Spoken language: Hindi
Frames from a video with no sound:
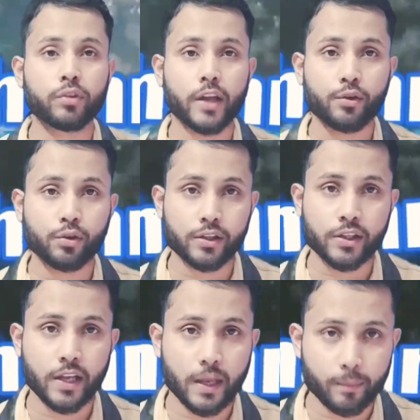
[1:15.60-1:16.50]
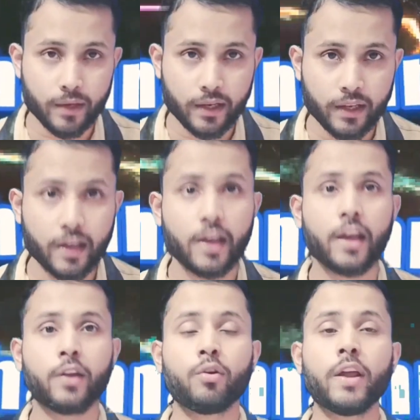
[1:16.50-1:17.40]
की उस एजुकेशन ऐप के लिए
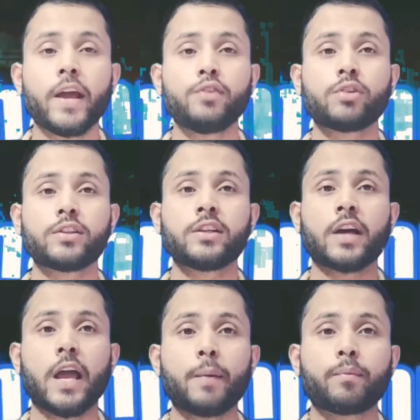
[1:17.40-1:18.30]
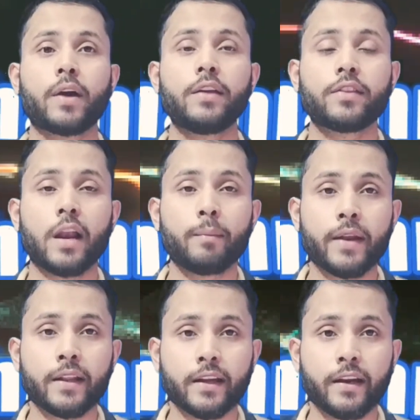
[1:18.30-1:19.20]
इन्होंने एजुकेशन का ऐप कई साल
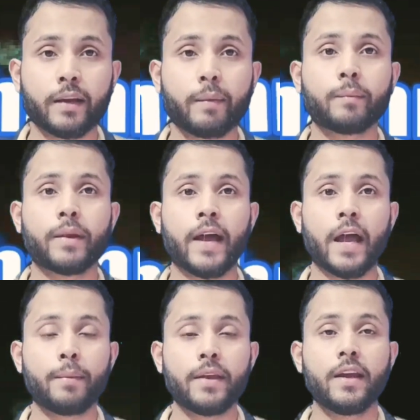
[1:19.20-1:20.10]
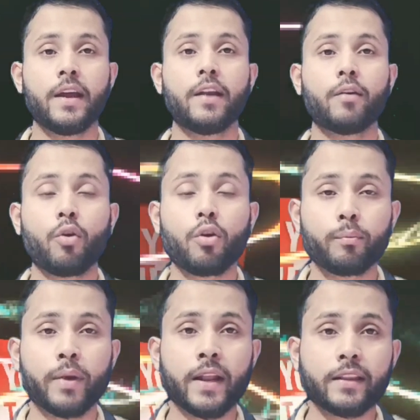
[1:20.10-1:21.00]
मेहनत करने के बाद बनाया भी और
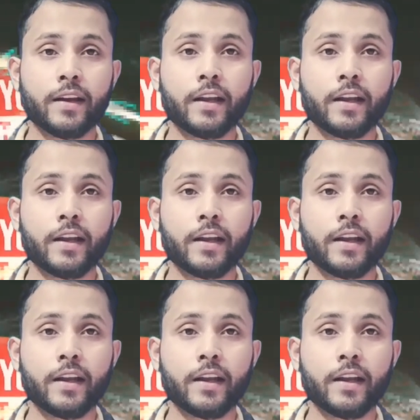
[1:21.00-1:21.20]
मेहनत